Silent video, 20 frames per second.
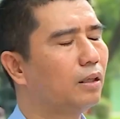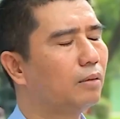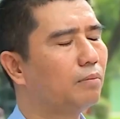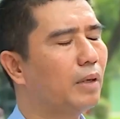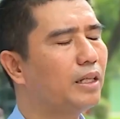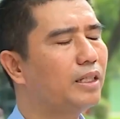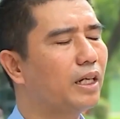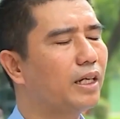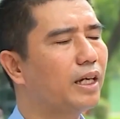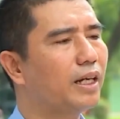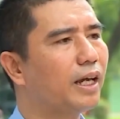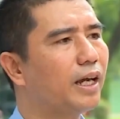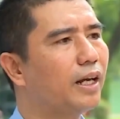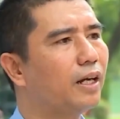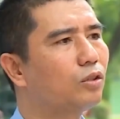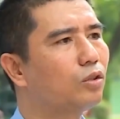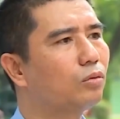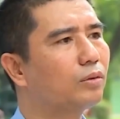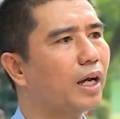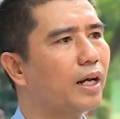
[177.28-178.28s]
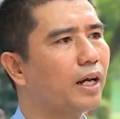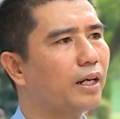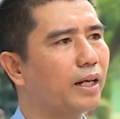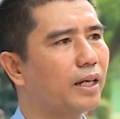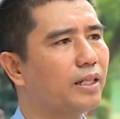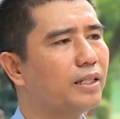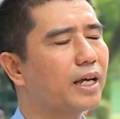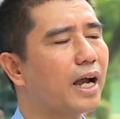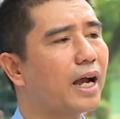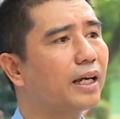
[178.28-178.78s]
Bây giờ hiện nay là chúng ta đang
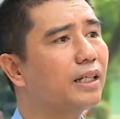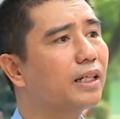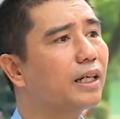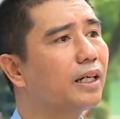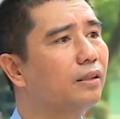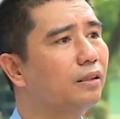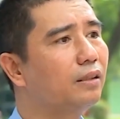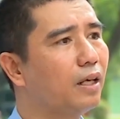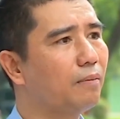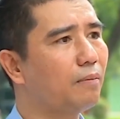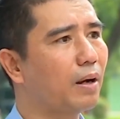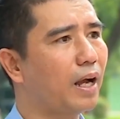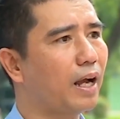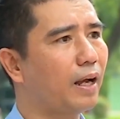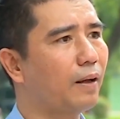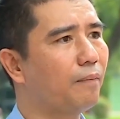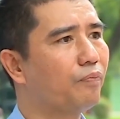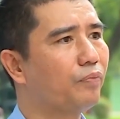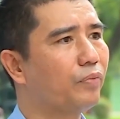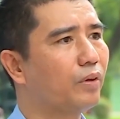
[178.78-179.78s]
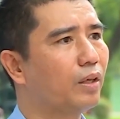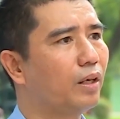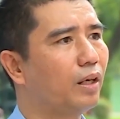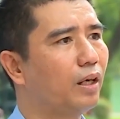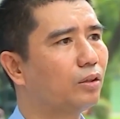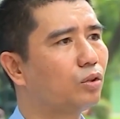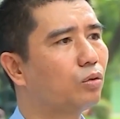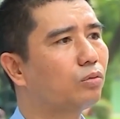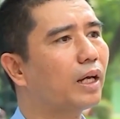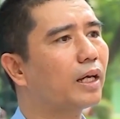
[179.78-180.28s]
đánh giá những cái người mà
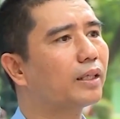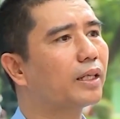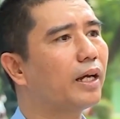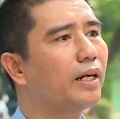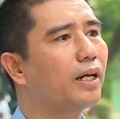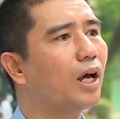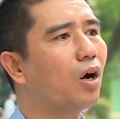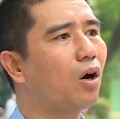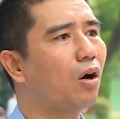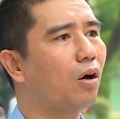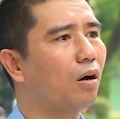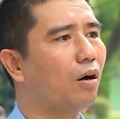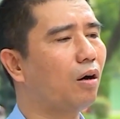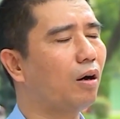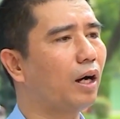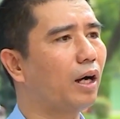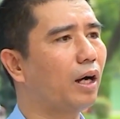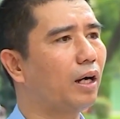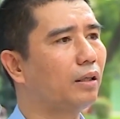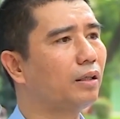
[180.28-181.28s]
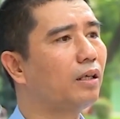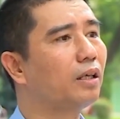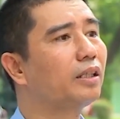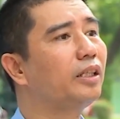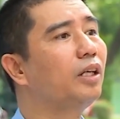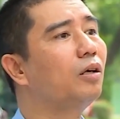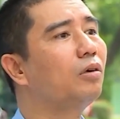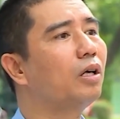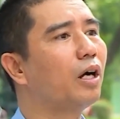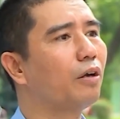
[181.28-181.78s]
chúng ta thấy là họ được
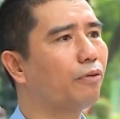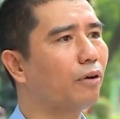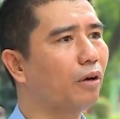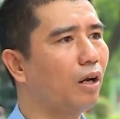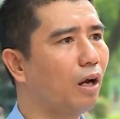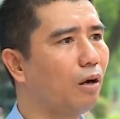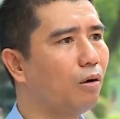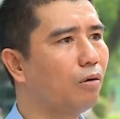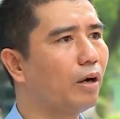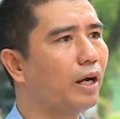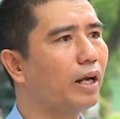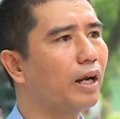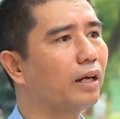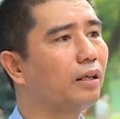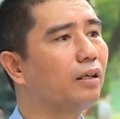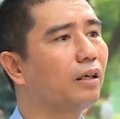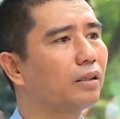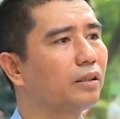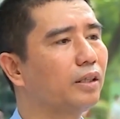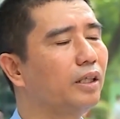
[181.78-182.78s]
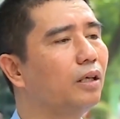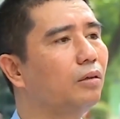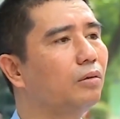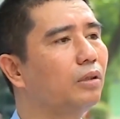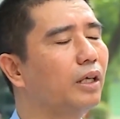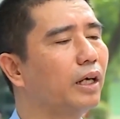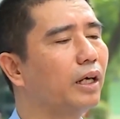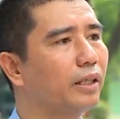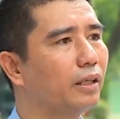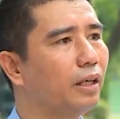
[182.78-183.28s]
nhiều người follow hay là được nhiều
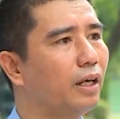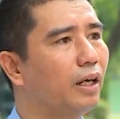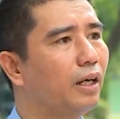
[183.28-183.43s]
người